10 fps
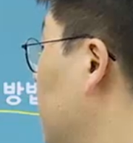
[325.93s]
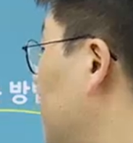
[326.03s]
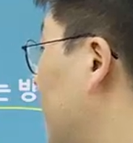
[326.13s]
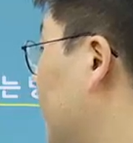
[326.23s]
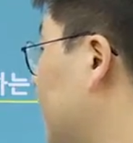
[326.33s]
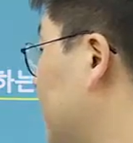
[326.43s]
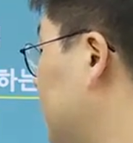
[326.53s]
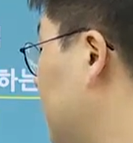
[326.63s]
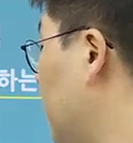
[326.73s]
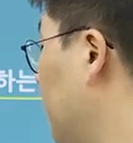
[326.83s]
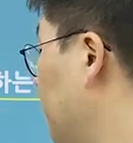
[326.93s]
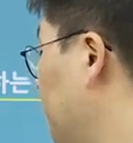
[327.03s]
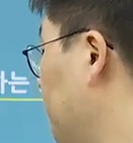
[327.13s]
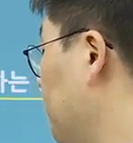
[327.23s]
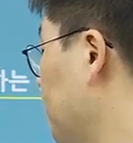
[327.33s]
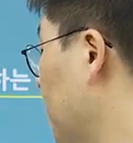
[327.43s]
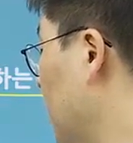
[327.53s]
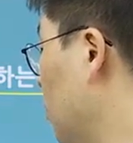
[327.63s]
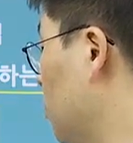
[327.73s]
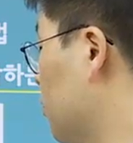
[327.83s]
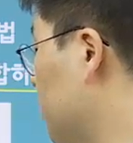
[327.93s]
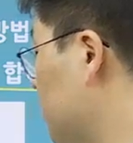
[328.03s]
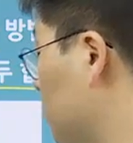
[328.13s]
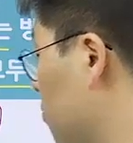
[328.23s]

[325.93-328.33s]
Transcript: 다 같아진다. 그래서 생산